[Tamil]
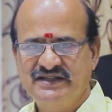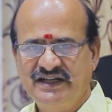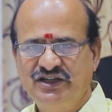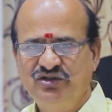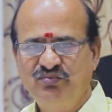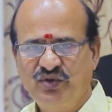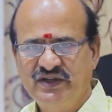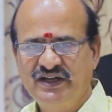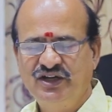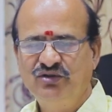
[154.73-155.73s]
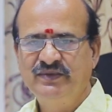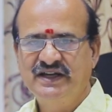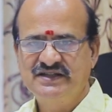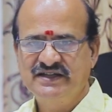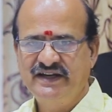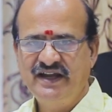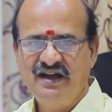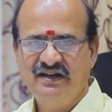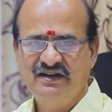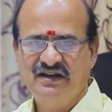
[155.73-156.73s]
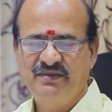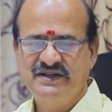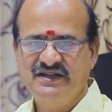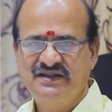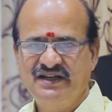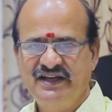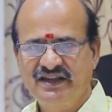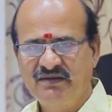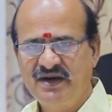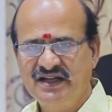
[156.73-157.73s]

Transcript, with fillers: திசைகளும் புக்திகளும் மிகச் சரியாக இருக்கிற பட்சத்தில் இந்த